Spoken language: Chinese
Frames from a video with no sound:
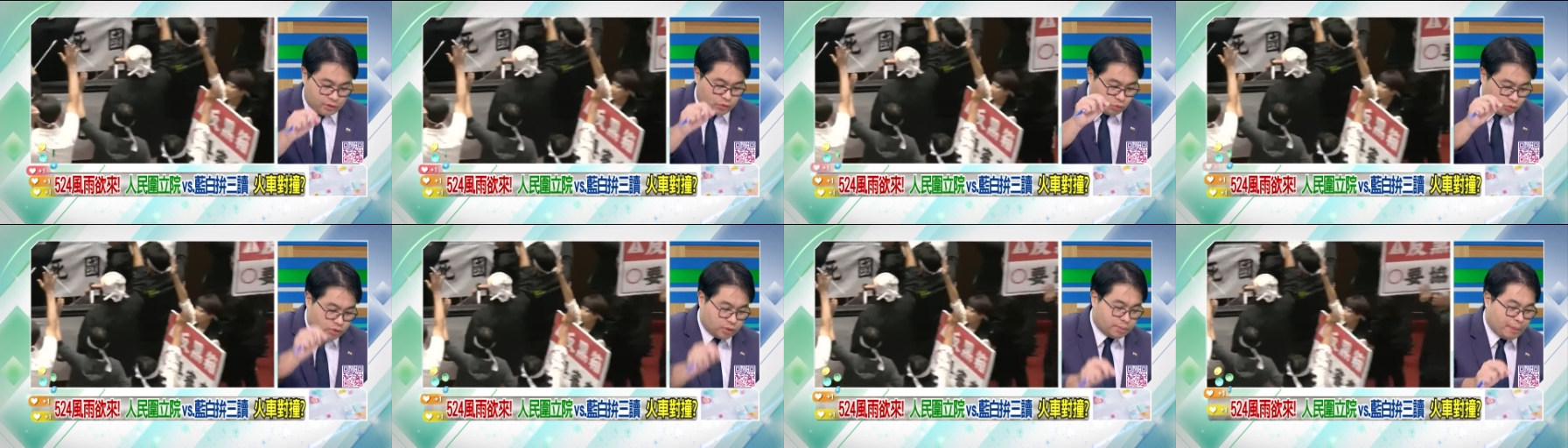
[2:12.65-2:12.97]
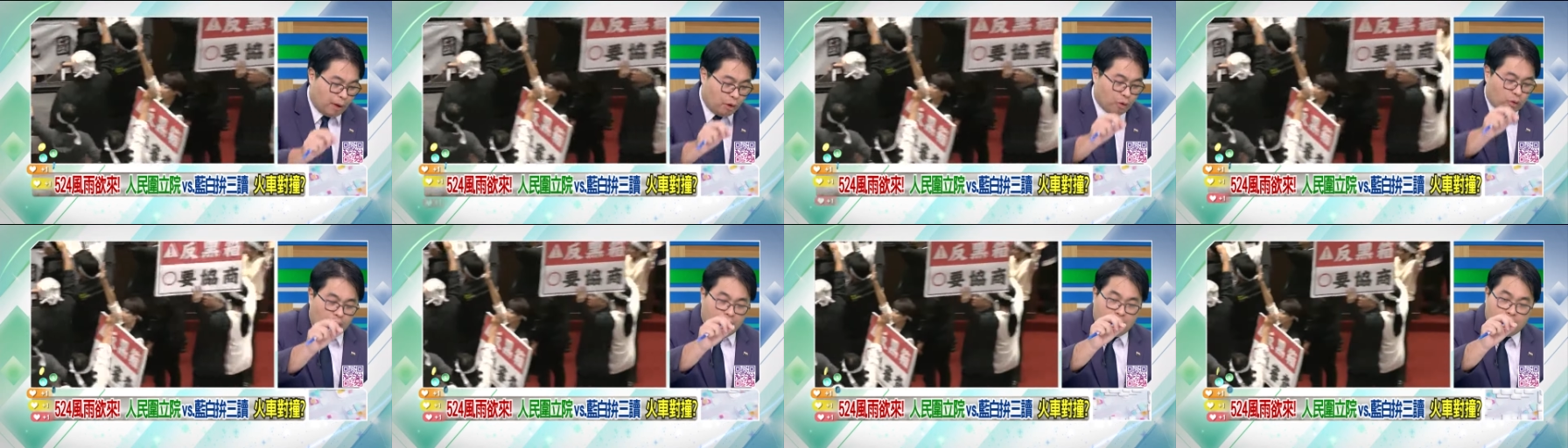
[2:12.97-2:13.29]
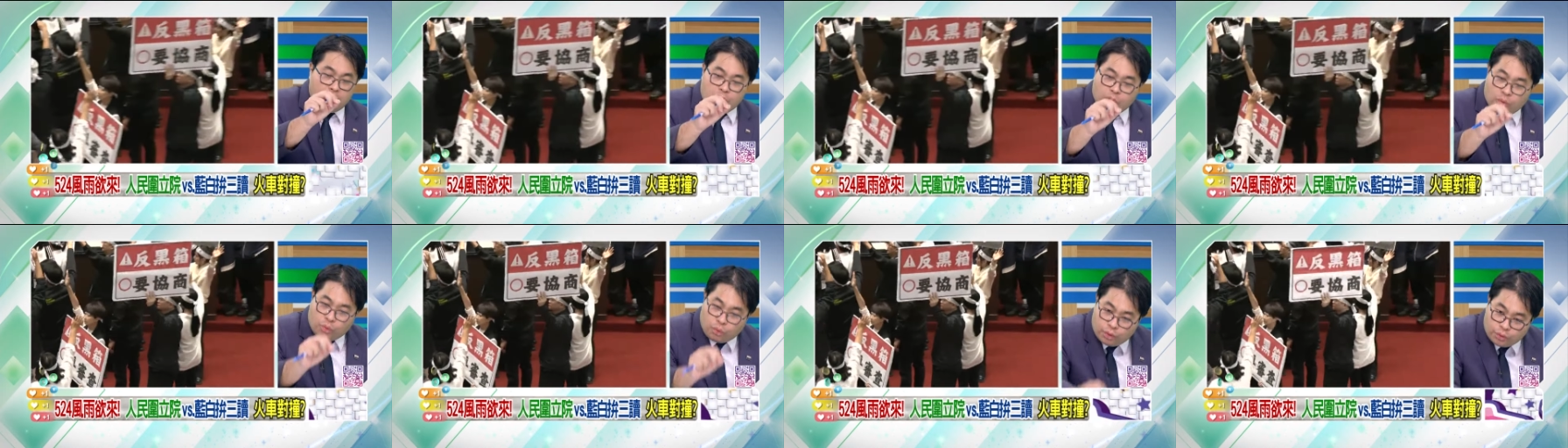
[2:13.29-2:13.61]
就是包括
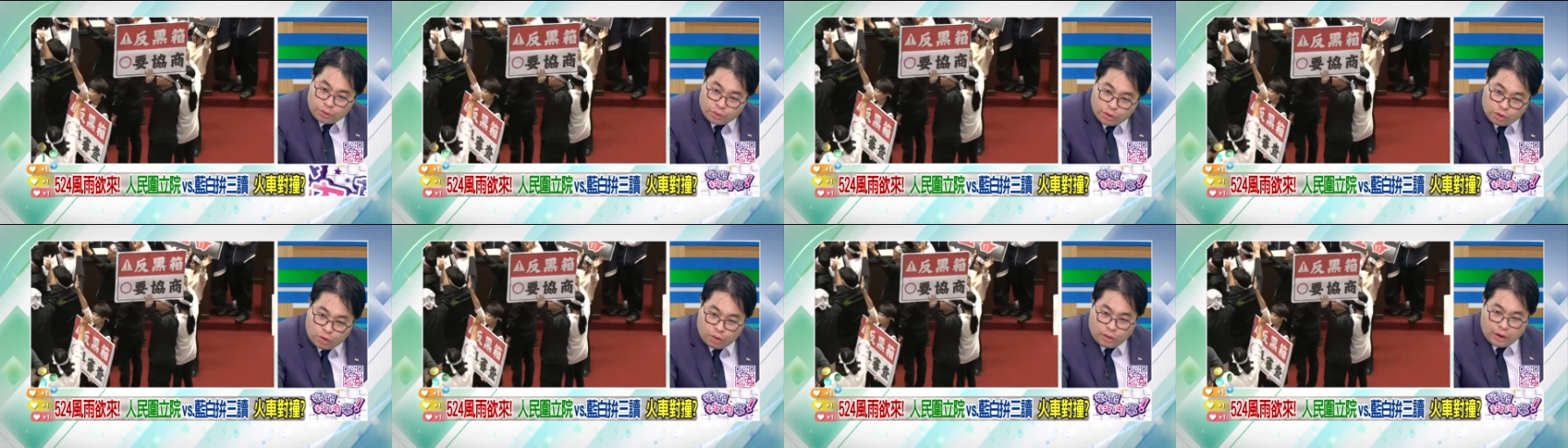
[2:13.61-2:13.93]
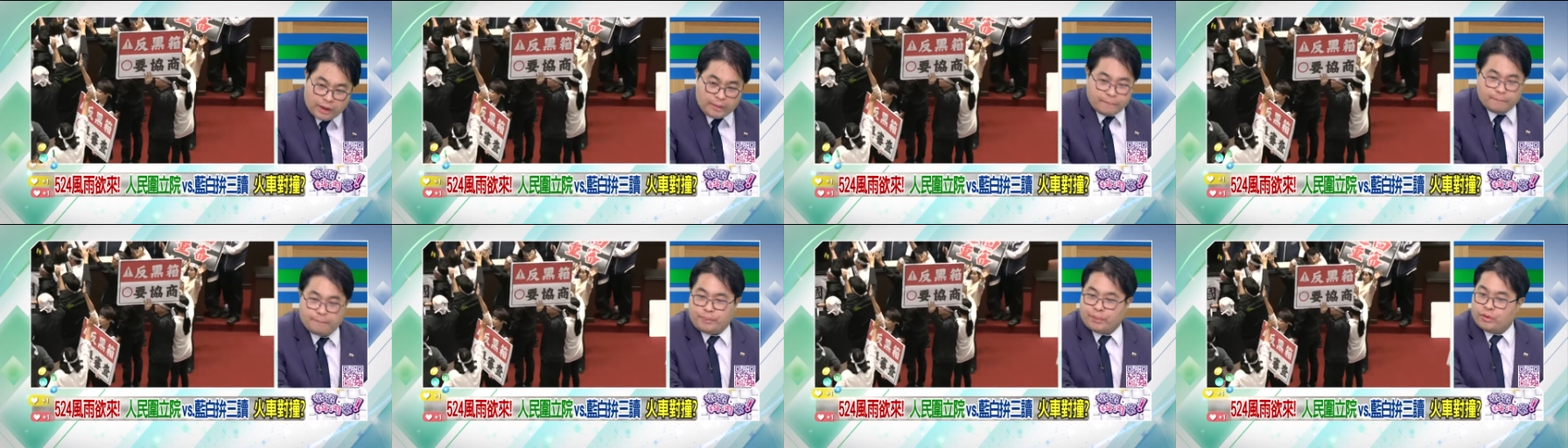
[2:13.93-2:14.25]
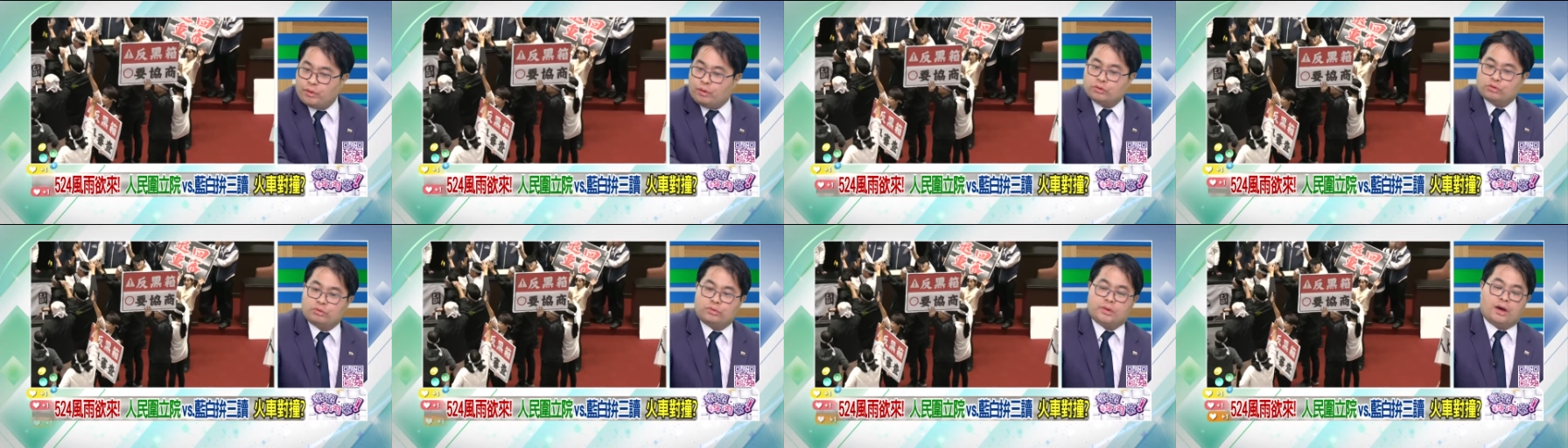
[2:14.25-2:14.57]
委员会不
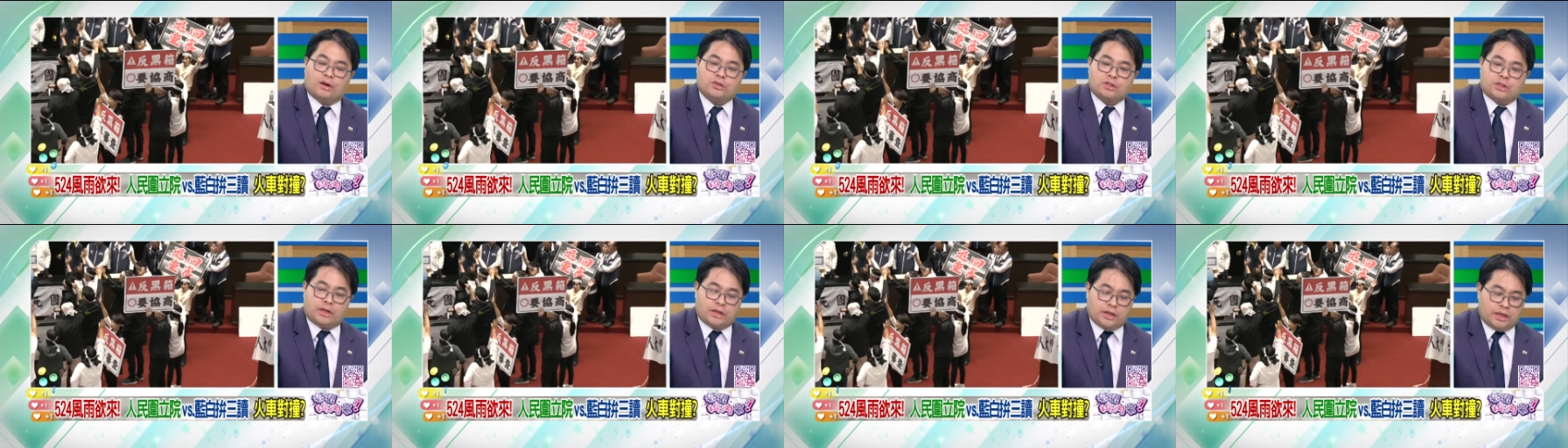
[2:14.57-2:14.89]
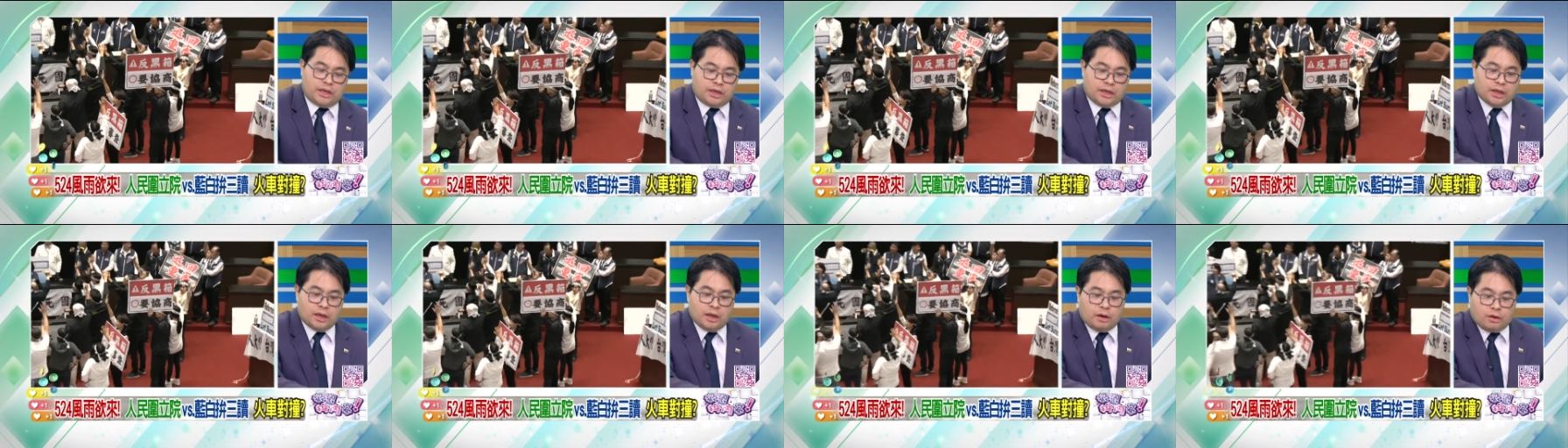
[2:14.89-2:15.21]
用逐条审议，